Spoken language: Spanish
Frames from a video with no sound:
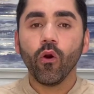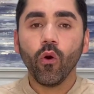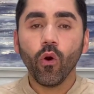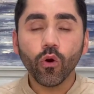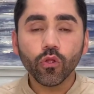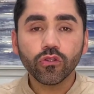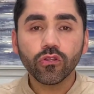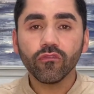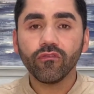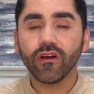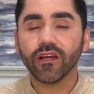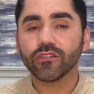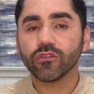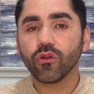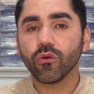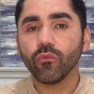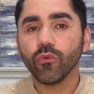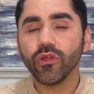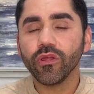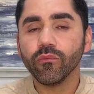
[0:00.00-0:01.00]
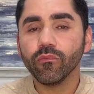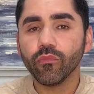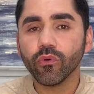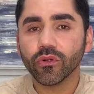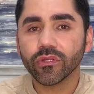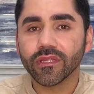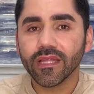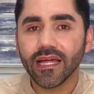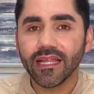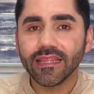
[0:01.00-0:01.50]
Otro factor muy
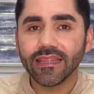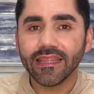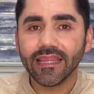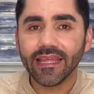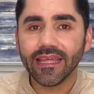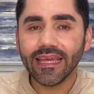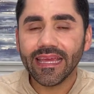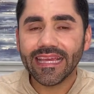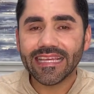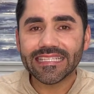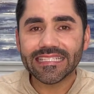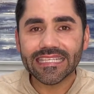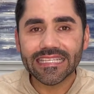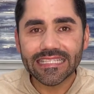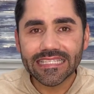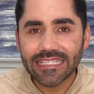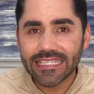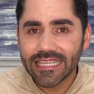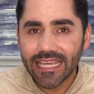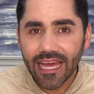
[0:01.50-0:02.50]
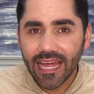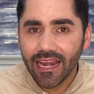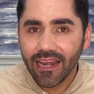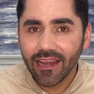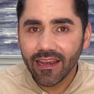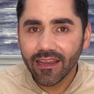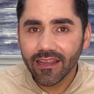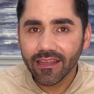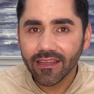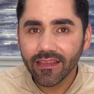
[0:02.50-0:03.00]
importante,
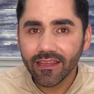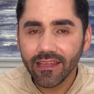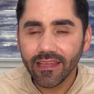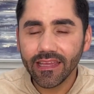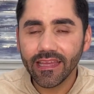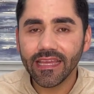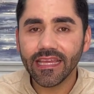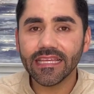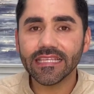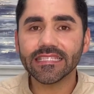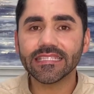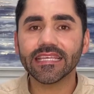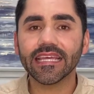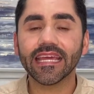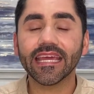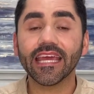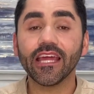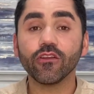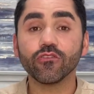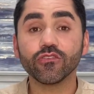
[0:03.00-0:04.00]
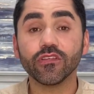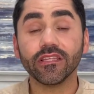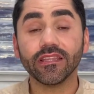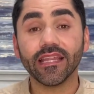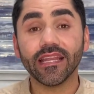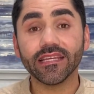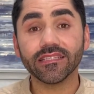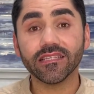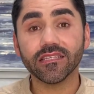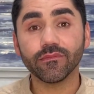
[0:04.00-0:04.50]
esencial, es que los
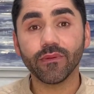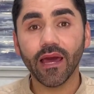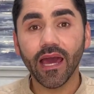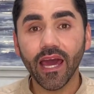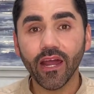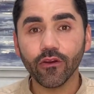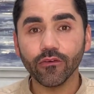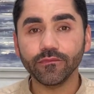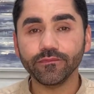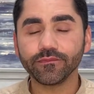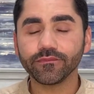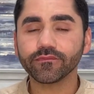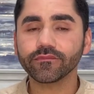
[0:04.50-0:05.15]
intereses bajaron.